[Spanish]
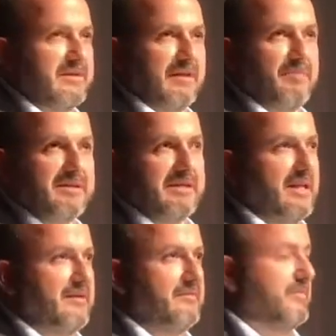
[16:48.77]

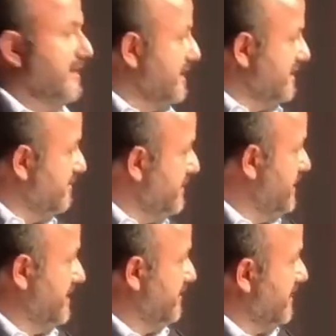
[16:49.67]
Tepatitlán para que
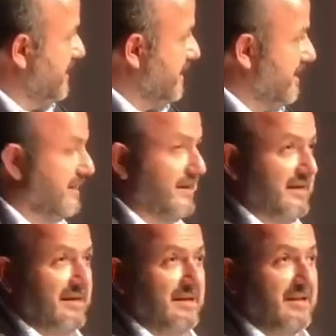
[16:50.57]
terminen en Guadalajara.
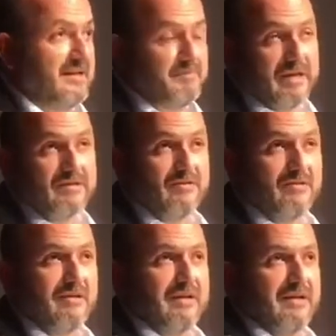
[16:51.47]
La
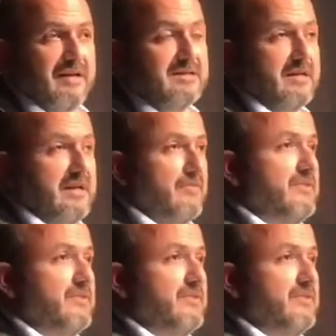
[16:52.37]
aspiración es generar un